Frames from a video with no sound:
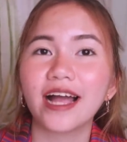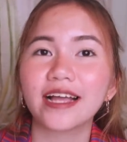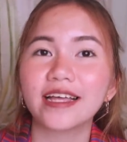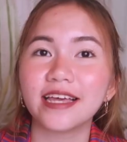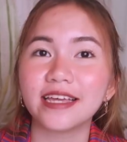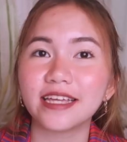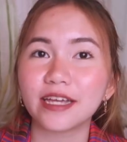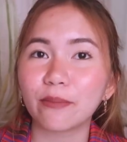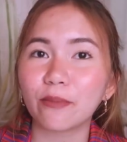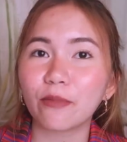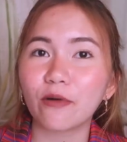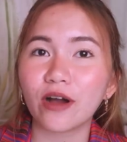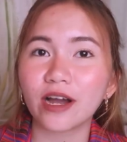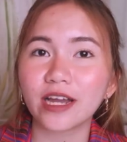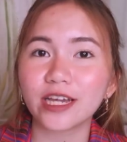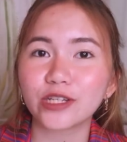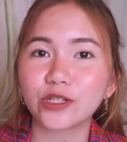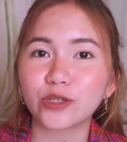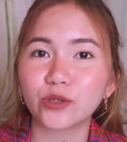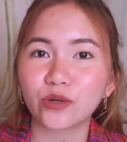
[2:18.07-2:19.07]
Ganyan po
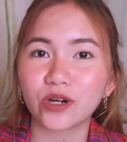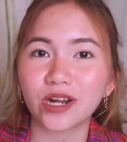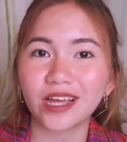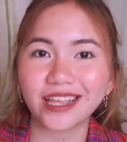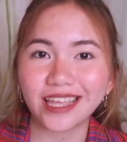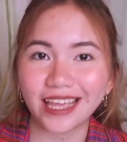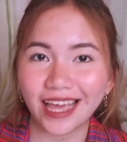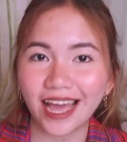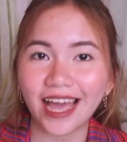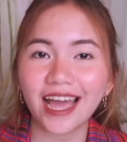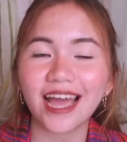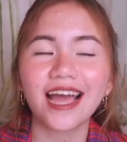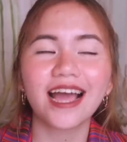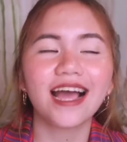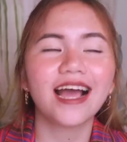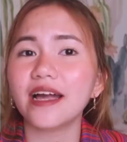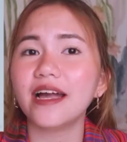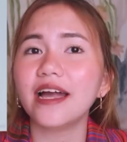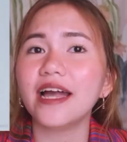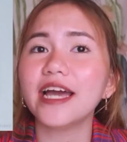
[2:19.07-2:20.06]
ang itsura niya.
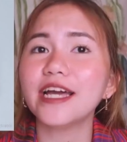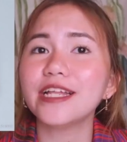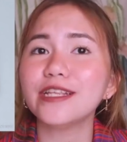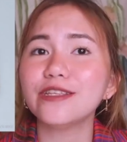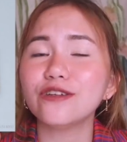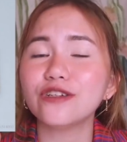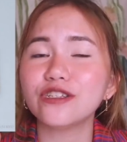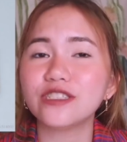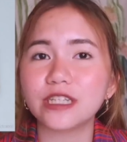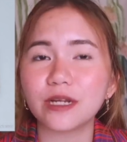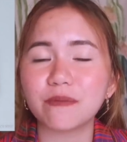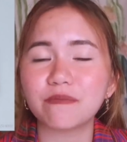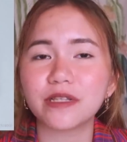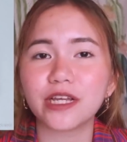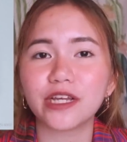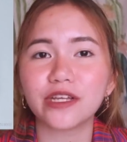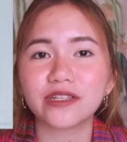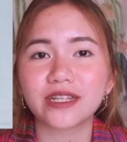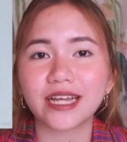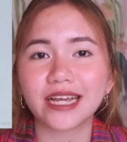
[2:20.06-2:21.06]
And yung chip
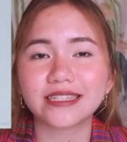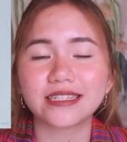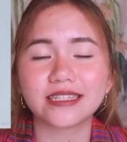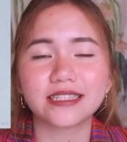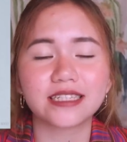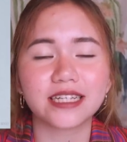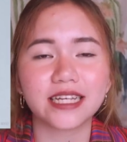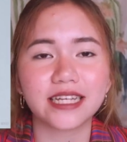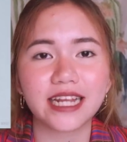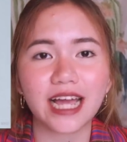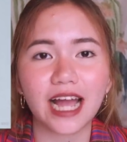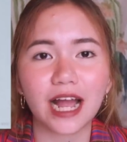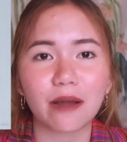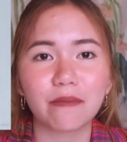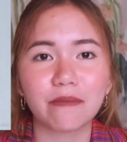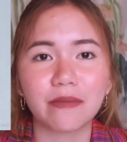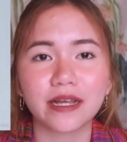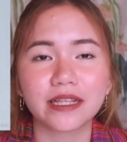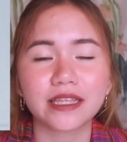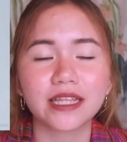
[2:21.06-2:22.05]
na yun guys is
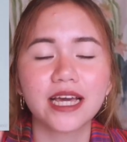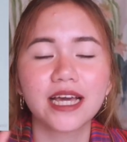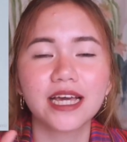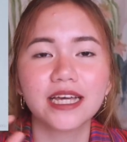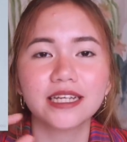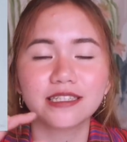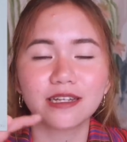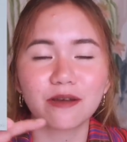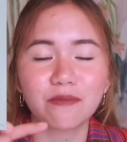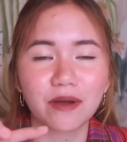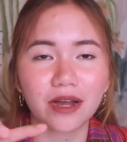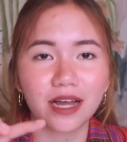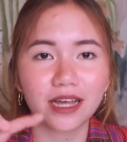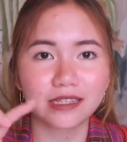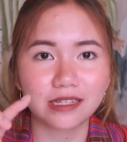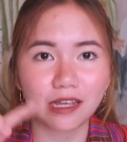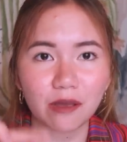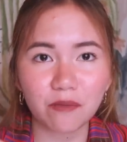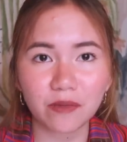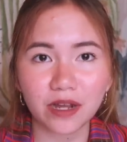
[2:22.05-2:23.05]
kinakabit sa
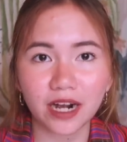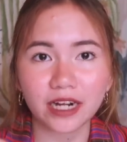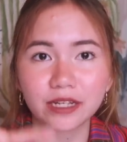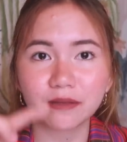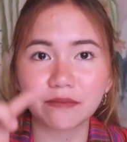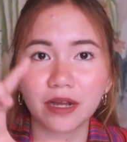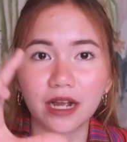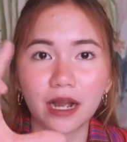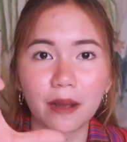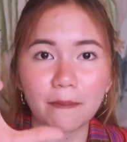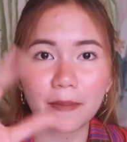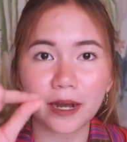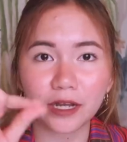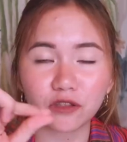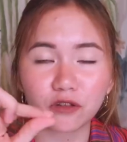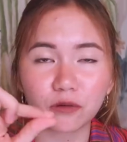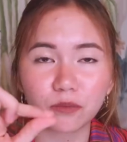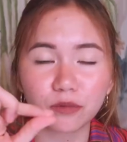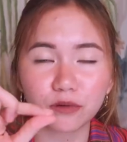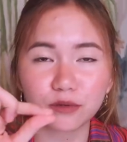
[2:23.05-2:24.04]
mga SIM card.
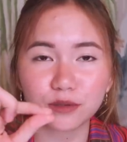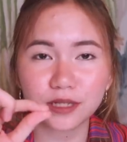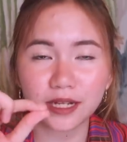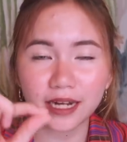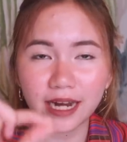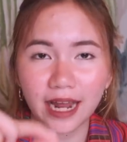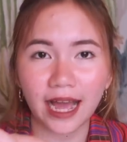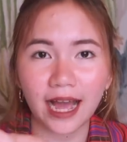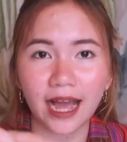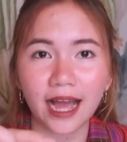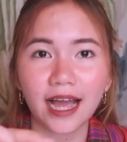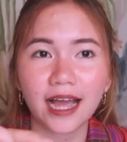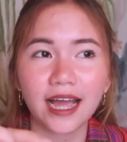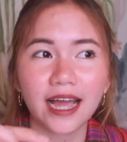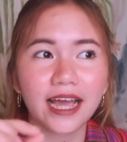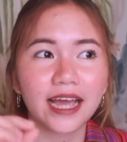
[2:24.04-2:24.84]
Magkapatong po sila.